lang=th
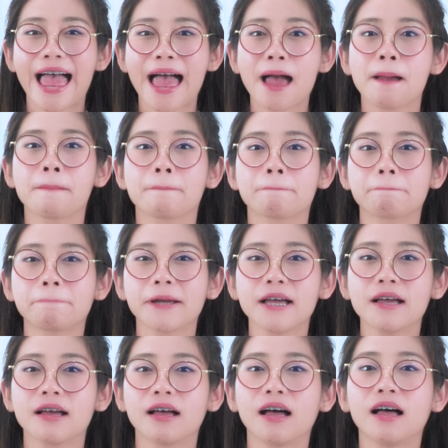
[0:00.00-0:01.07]
a p e
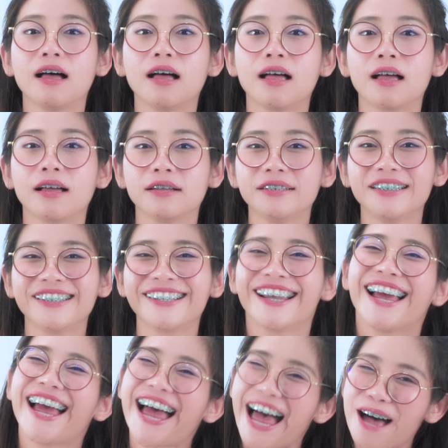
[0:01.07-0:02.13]
n
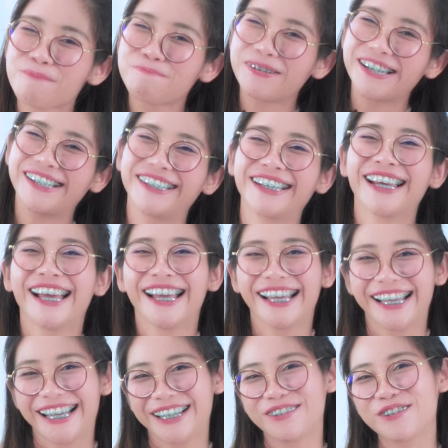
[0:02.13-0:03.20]
happen
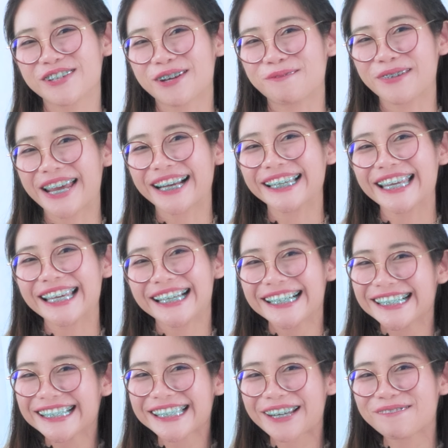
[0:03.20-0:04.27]
ดูสำเนียงดี
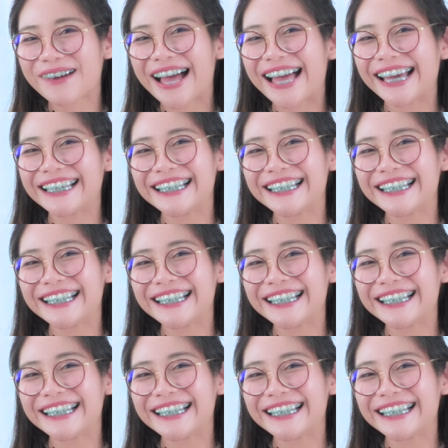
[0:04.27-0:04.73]
ขึ้นใช่ไหม